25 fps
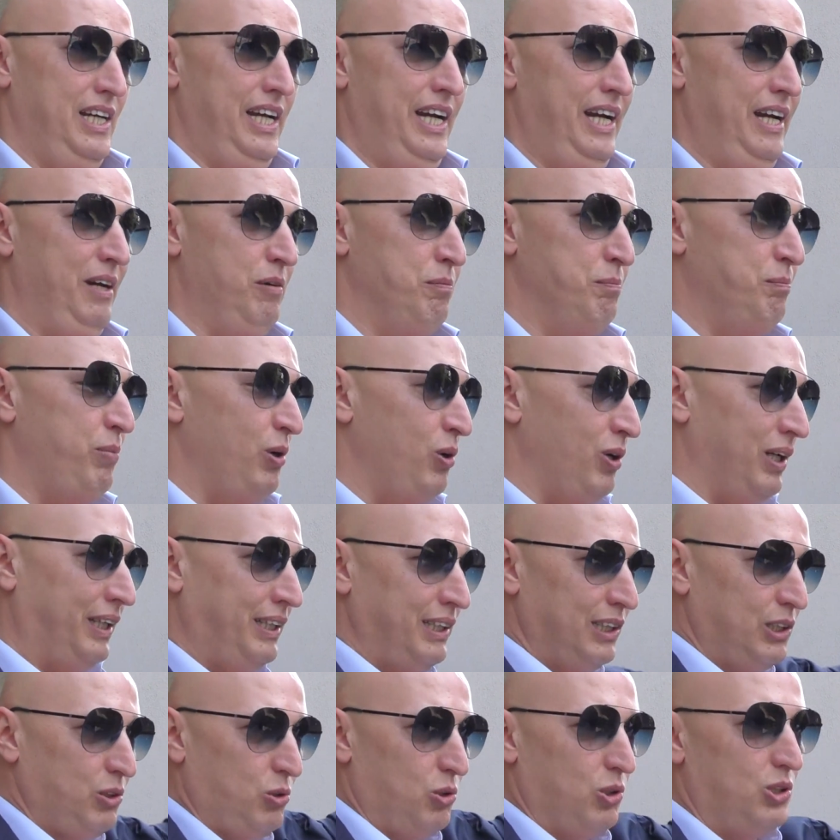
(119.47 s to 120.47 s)
è un po' il
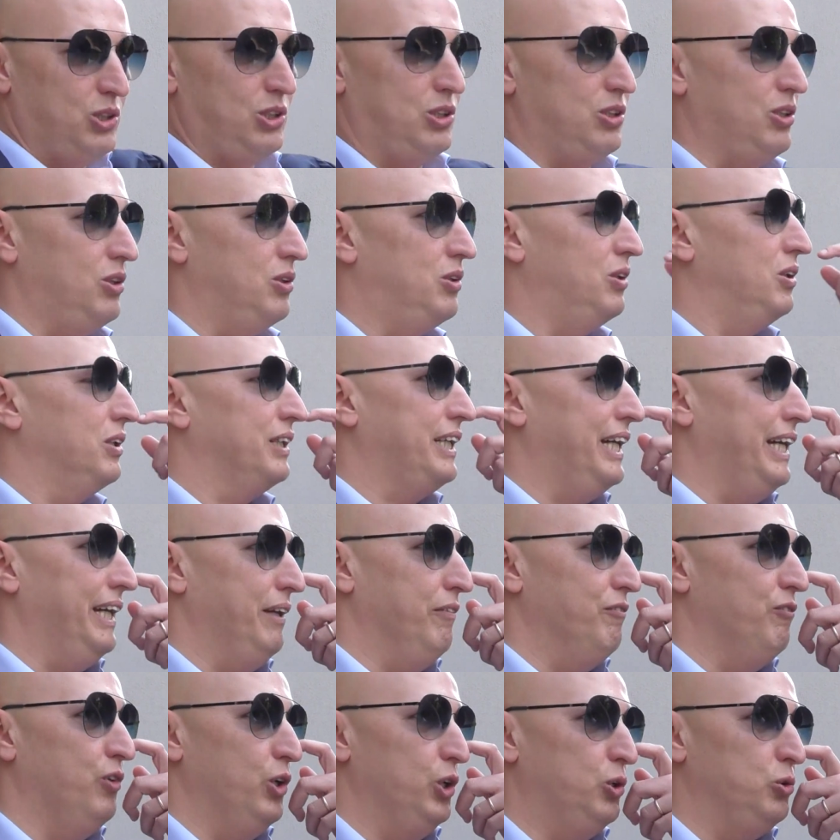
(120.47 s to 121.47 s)
discorso
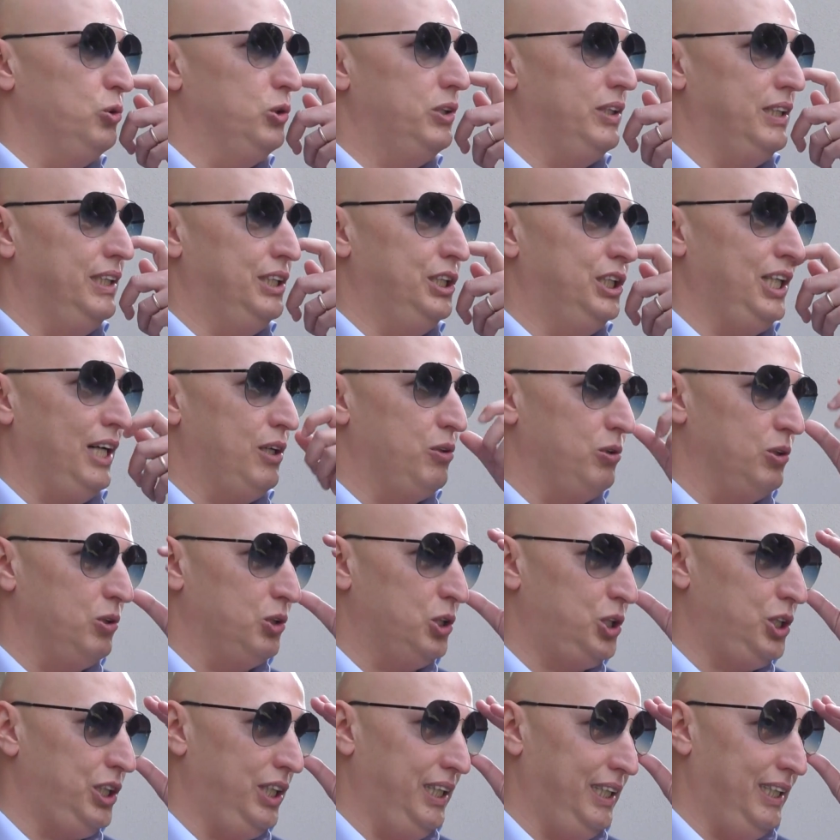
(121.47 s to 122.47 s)
che voi tutti già
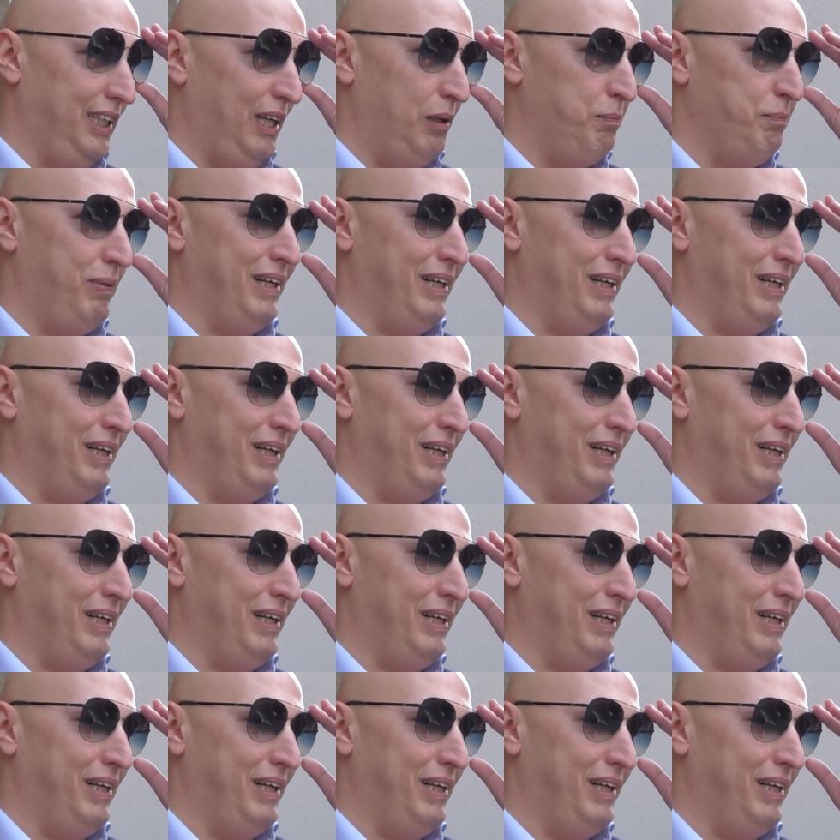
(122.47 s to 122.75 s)
conoscete, il